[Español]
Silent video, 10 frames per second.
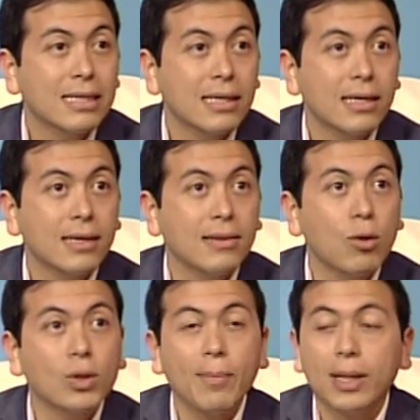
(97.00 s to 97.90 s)
eh, de
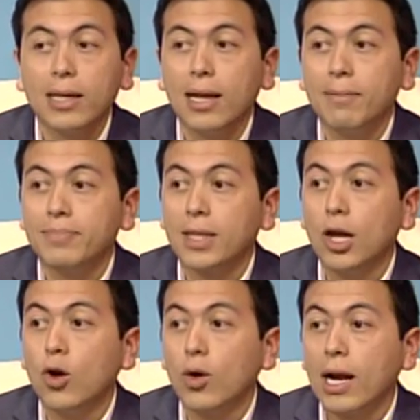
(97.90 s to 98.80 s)
alguna manera,
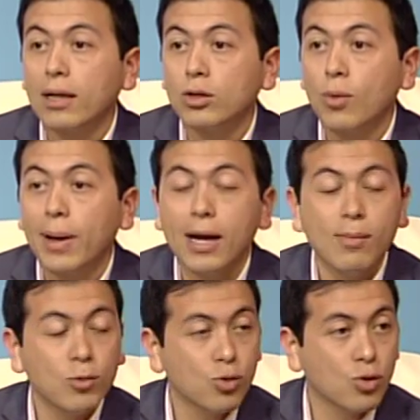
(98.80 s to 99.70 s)
lograr tomar el
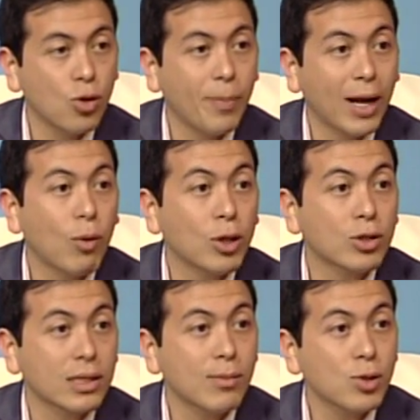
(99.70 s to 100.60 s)
músculo para cuando
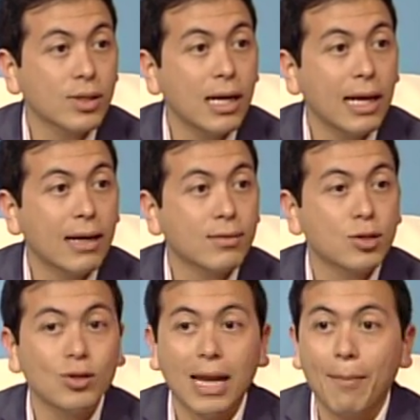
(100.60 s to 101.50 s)
tratamos de hacer el
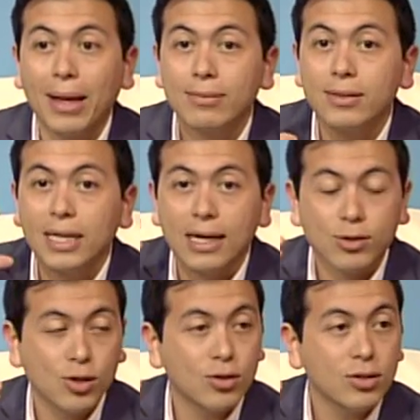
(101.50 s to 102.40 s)
ejercicio de la
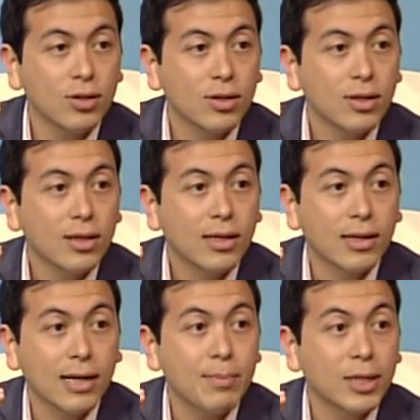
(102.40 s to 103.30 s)
masticación,
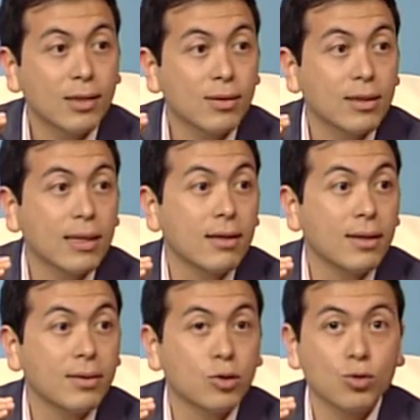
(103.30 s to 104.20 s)
realmente
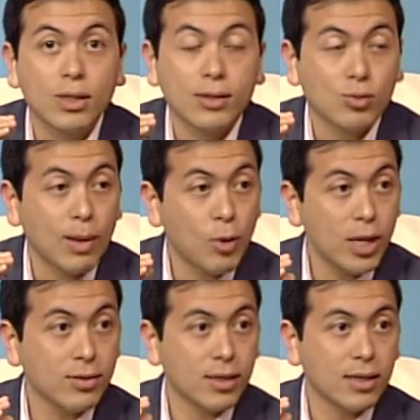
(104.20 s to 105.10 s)
eh, tú sientes una
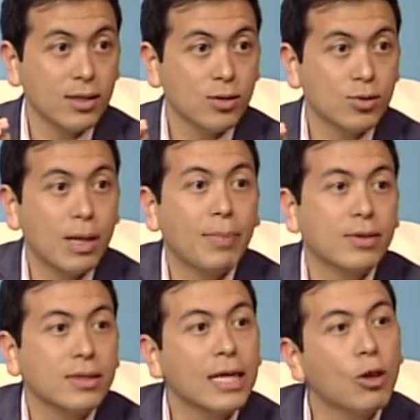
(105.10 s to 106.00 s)
molestia. O sea, el
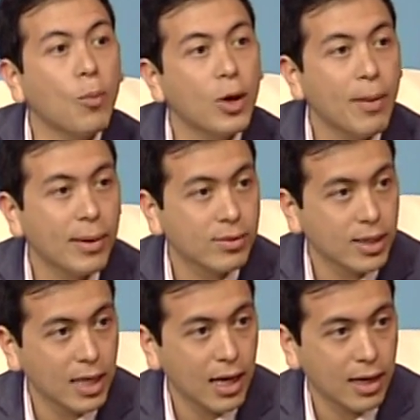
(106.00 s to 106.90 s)
paciente ya no puede
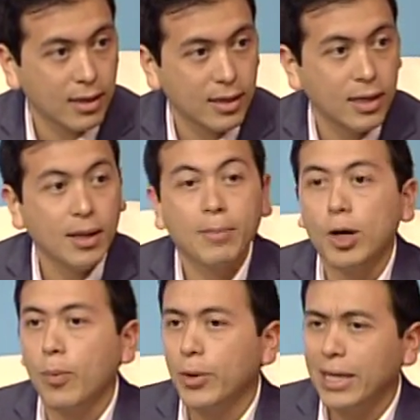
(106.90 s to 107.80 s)
masticar,
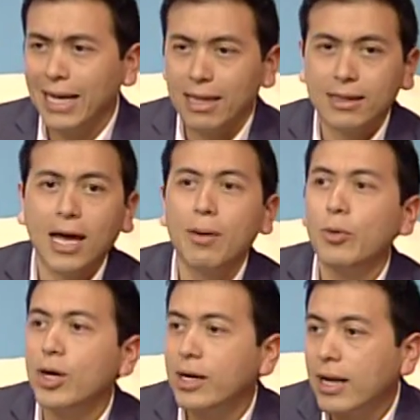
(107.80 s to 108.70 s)
pero puede cantar,
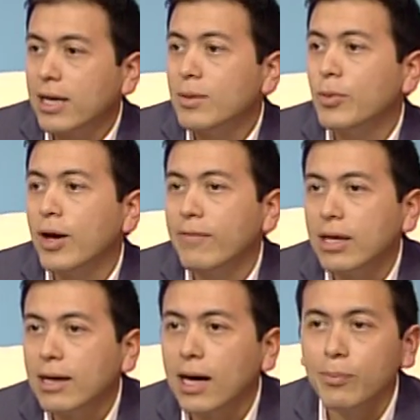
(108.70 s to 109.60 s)
puede reír, puede
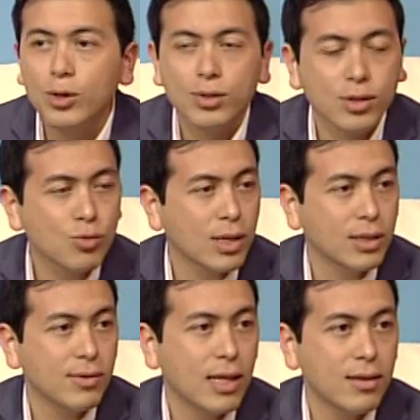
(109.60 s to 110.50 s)
brincar, puede hacer sus
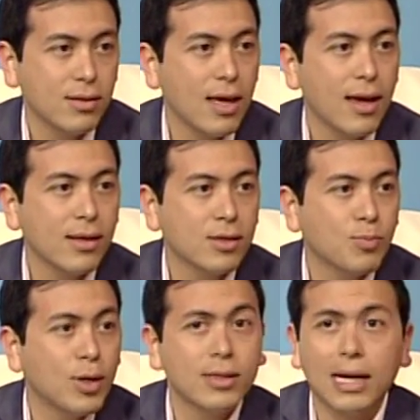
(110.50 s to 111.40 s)
actividades diarias,
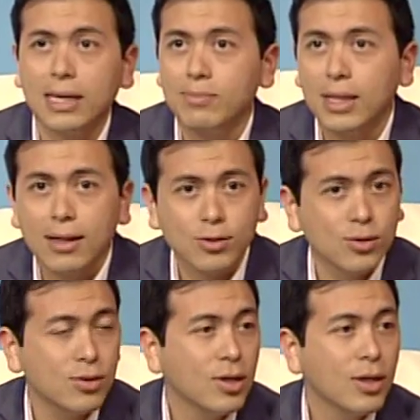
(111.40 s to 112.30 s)
puedes ir al
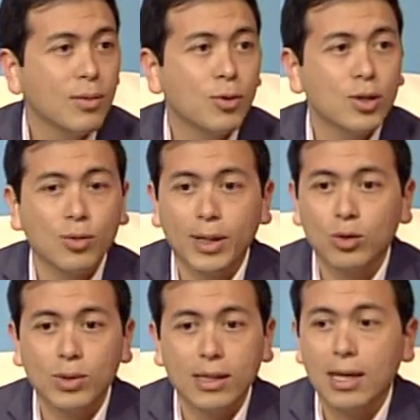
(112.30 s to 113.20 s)
gimnasio, puedes tomar tu
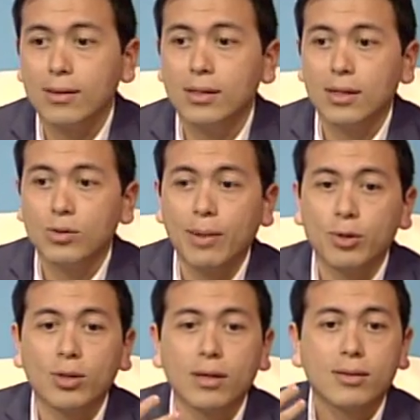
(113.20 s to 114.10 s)
vida diaria. Si eres una
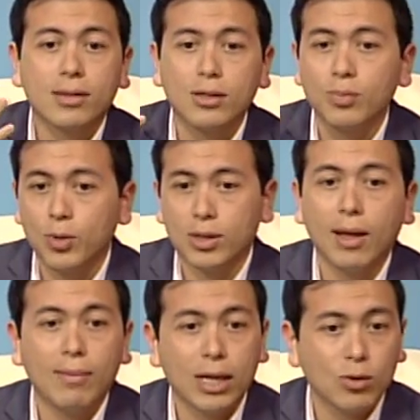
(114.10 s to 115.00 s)
persona que estás expuesta a
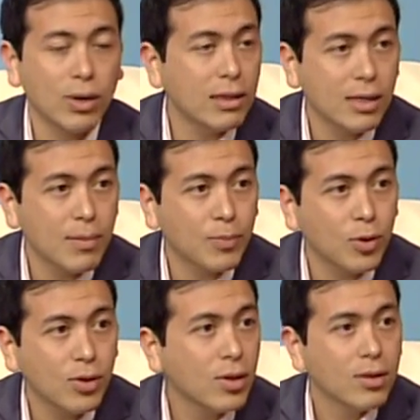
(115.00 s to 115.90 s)
hablar todo el
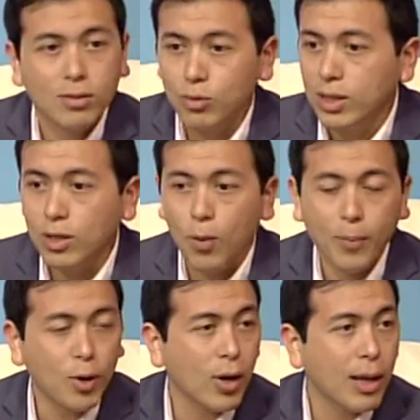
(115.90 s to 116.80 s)
tiempo, no hay ningún
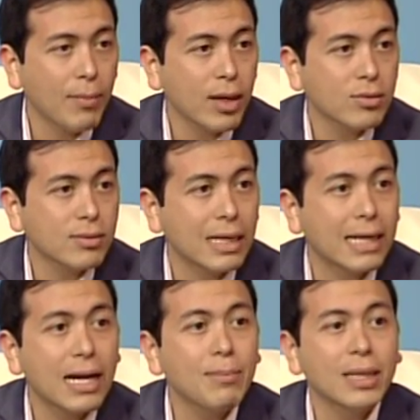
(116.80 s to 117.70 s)
problema.
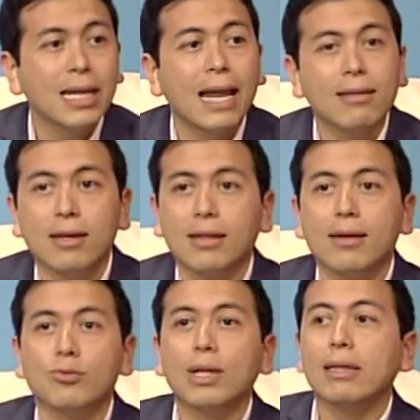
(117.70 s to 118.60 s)
Realmente la dieta
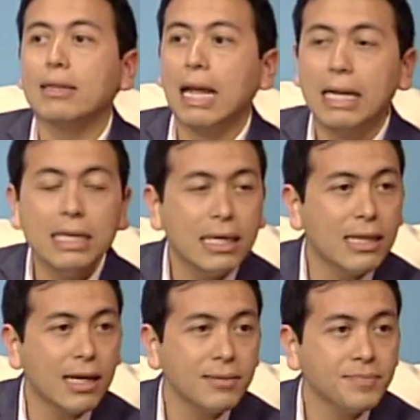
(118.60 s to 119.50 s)
es una dieta líquida,